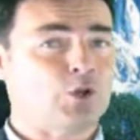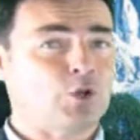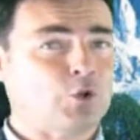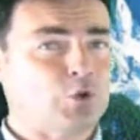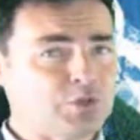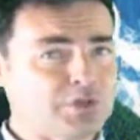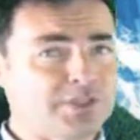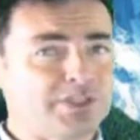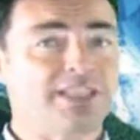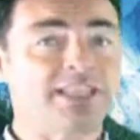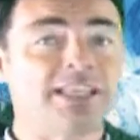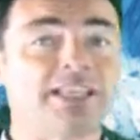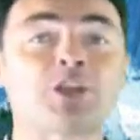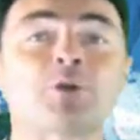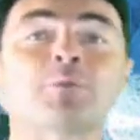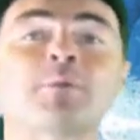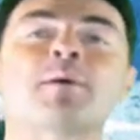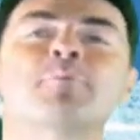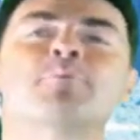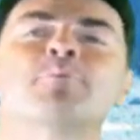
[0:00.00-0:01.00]
aussi
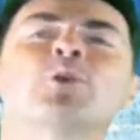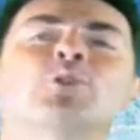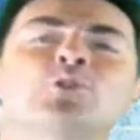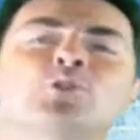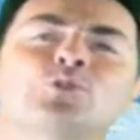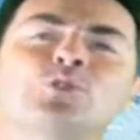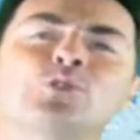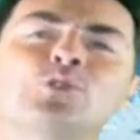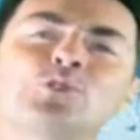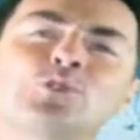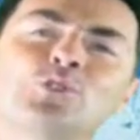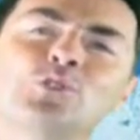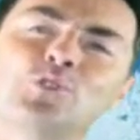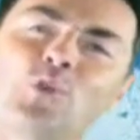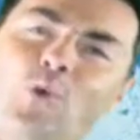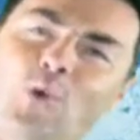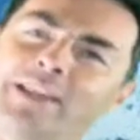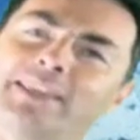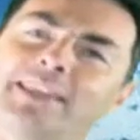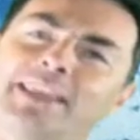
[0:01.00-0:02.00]
comme un pendule de
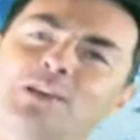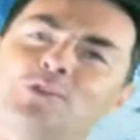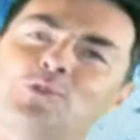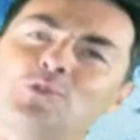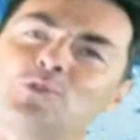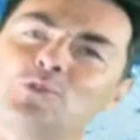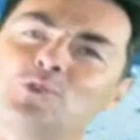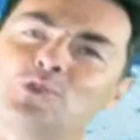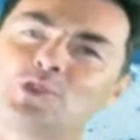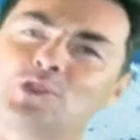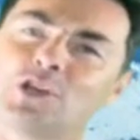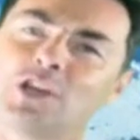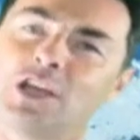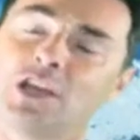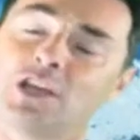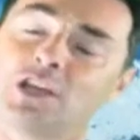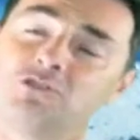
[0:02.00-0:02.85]
droite à gauche,